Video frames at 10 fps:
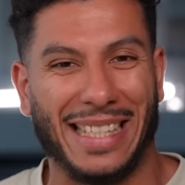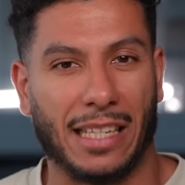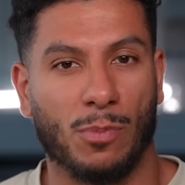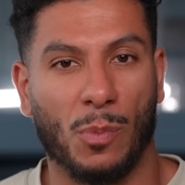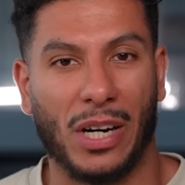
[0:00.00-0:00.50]
Et c'est à
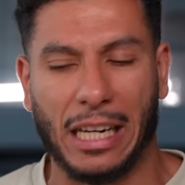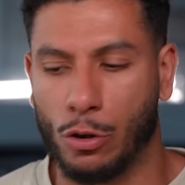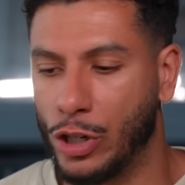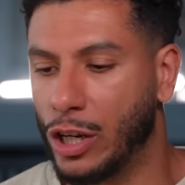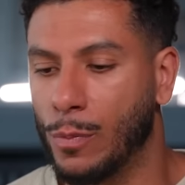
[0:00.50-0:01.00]
ce moment-là
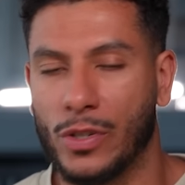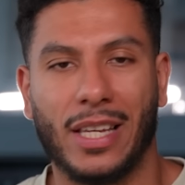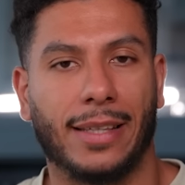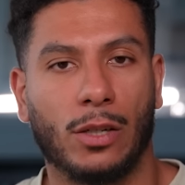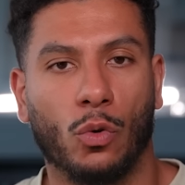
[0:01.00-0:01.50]
que j'ai
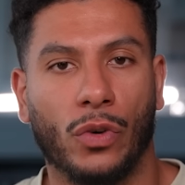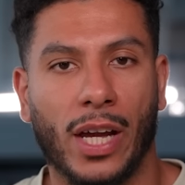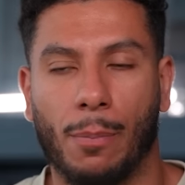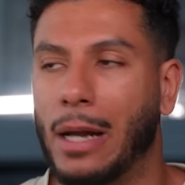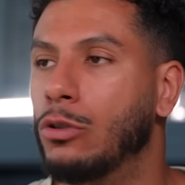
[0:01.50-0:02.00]
commencé à
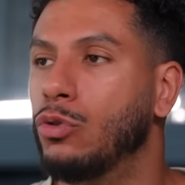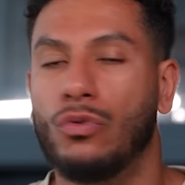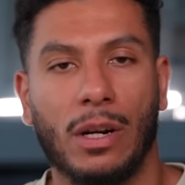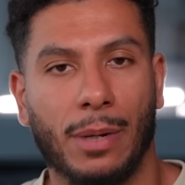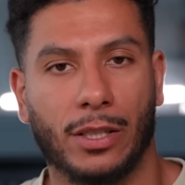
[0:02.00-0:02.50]
découvrir bah, de
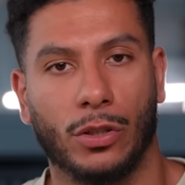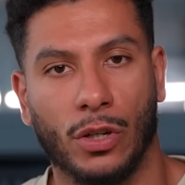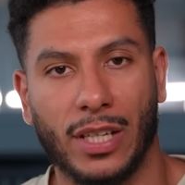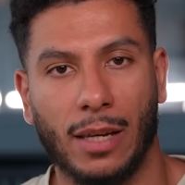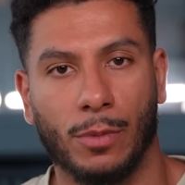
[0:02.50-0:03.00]
nouvelles méthodes
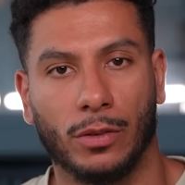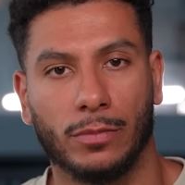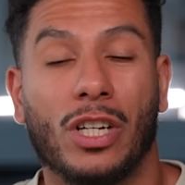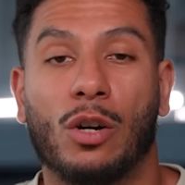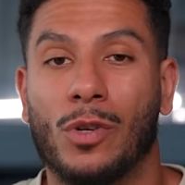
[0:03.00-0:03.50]
d'entraînement,
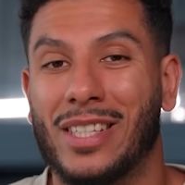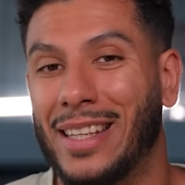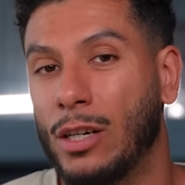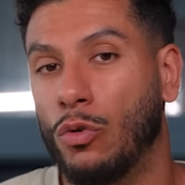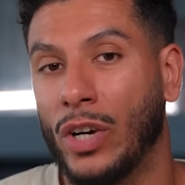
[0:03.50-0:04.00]
que j'ai commencé à
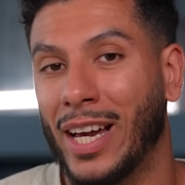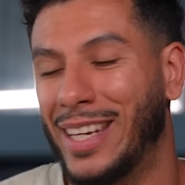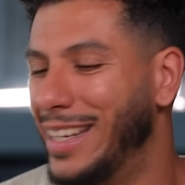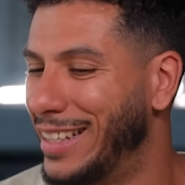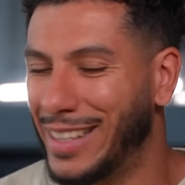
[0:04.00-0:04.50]
découvrir
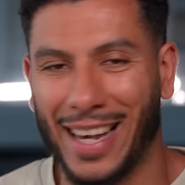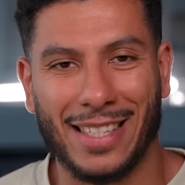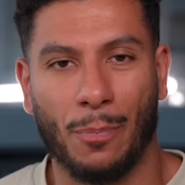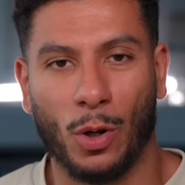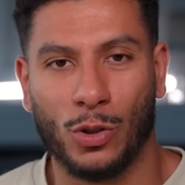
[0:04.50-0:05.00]
qu'il était
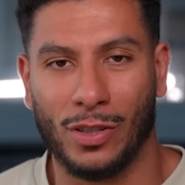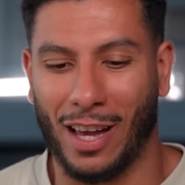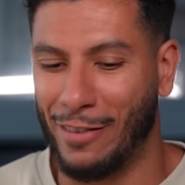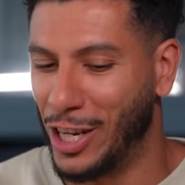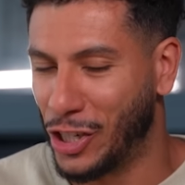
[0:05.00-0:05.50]
très important de
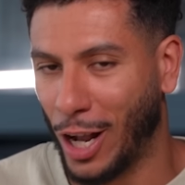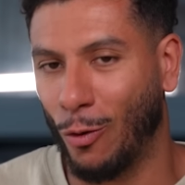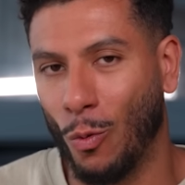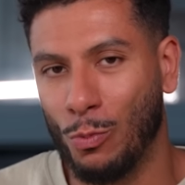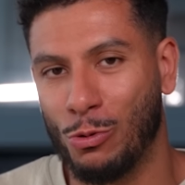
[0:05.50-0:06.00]
travailler chaque
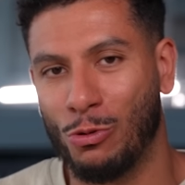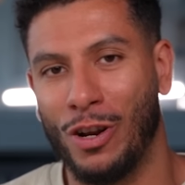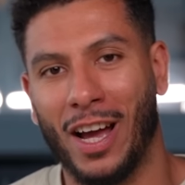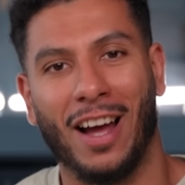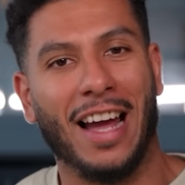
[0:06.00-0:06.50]
groupe
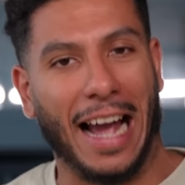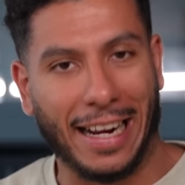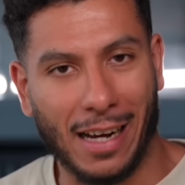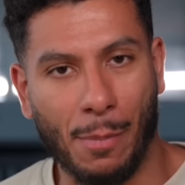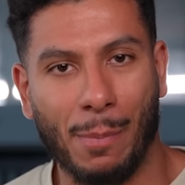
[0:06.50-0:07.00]
musculaire
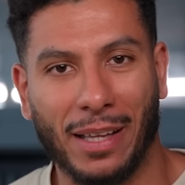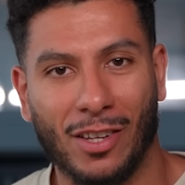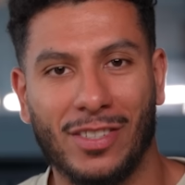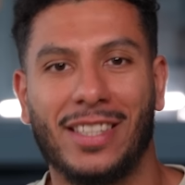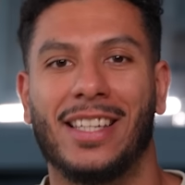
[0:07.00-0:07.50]
avec la même
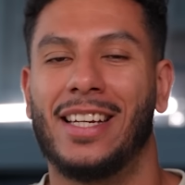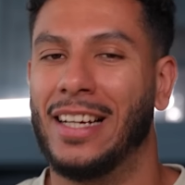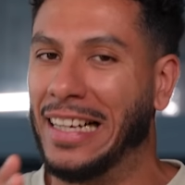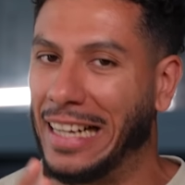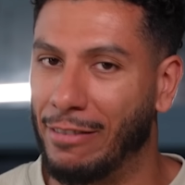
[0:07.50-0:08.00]

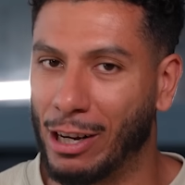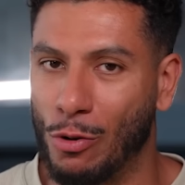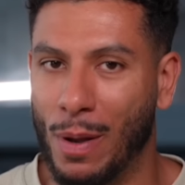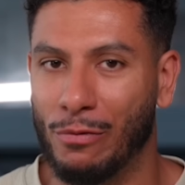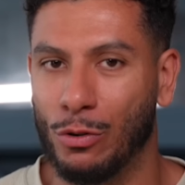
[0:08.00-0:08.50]
intensité et avec
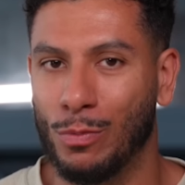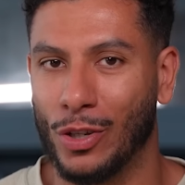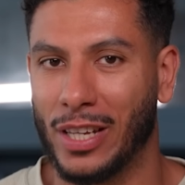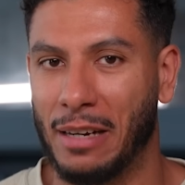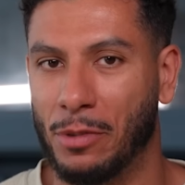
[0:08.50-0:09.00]
le même volume
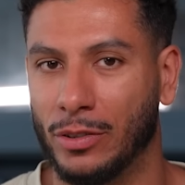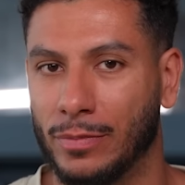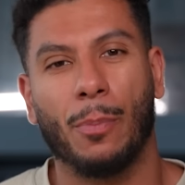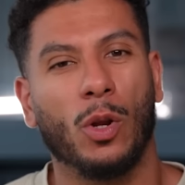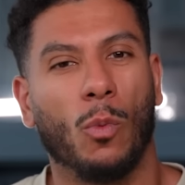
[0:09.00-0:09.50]
d'entraînement.
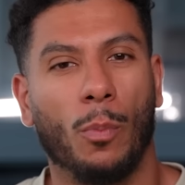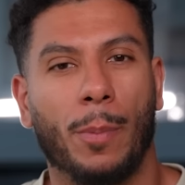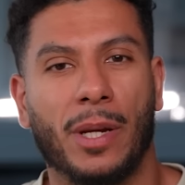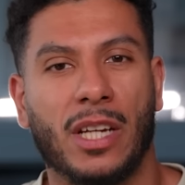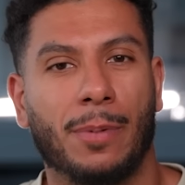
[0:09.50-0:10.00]
C'est pendant mon
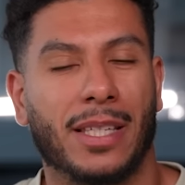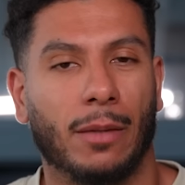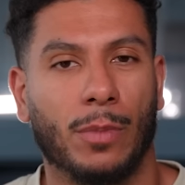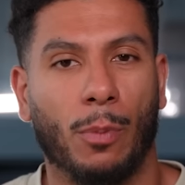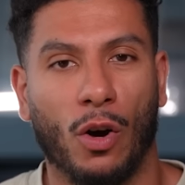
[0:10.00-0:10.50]
BPGEPS
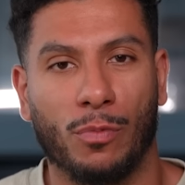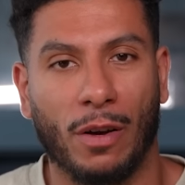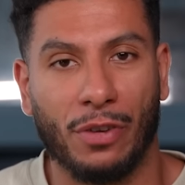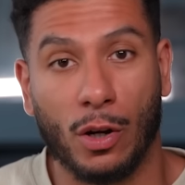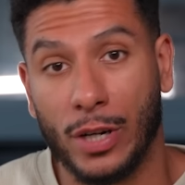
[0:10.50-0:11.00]
qu'un de mes profs m'a fait